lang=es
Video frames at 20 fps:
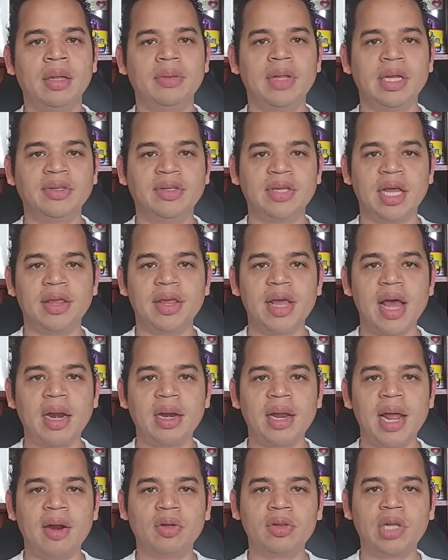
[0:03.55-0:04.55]
de
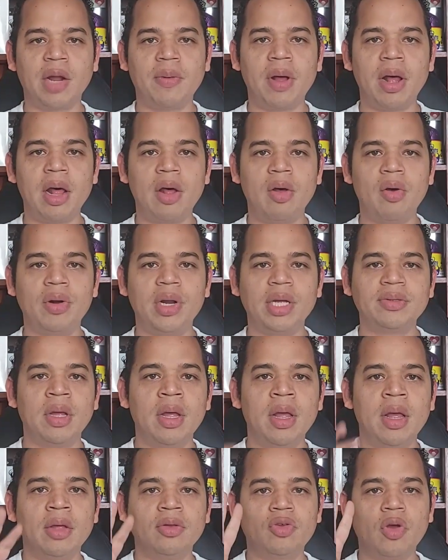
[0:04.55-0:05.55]
enseñarle a los trabajadores
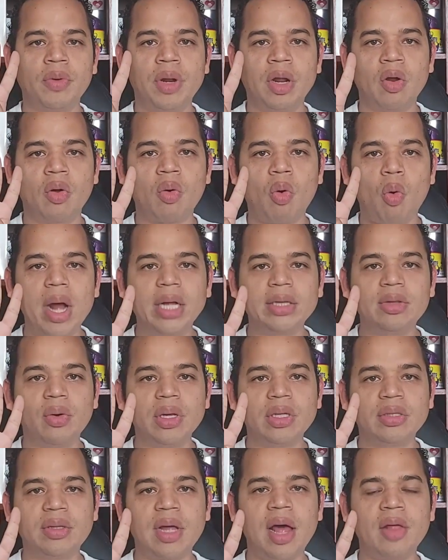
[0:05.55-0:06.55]
sobre los
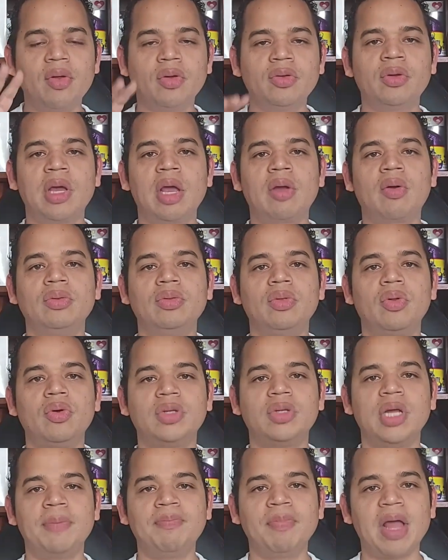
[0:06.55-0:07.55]
cuatro estados que
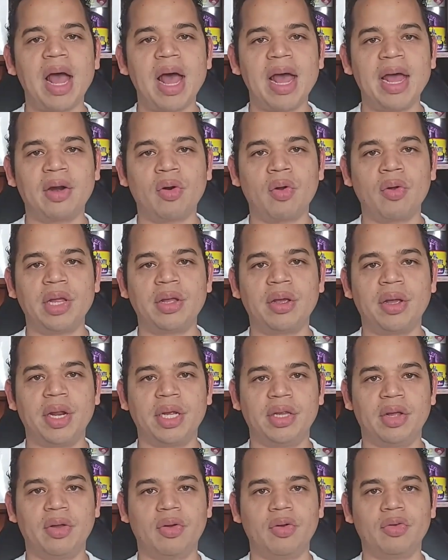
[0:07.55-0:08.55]
conducen a errores
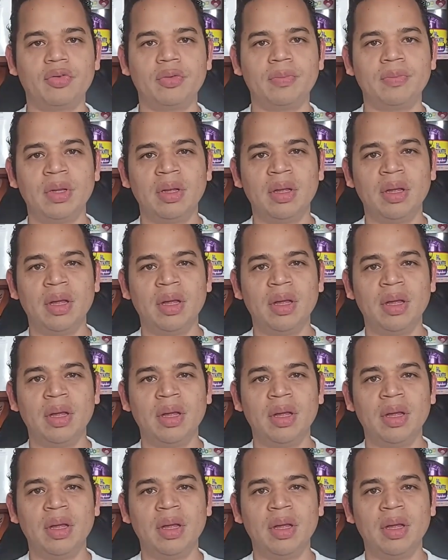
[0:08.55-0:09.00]
críticos.